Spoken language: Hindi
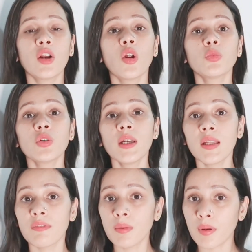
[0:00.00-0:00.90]
अगर हार्मोन
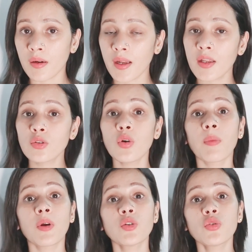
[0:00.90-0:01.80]
का लेवल बढ़ रहा है
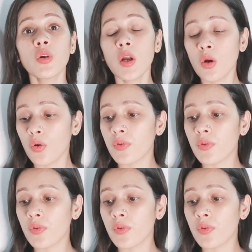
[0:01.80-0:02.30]
तो आपका जो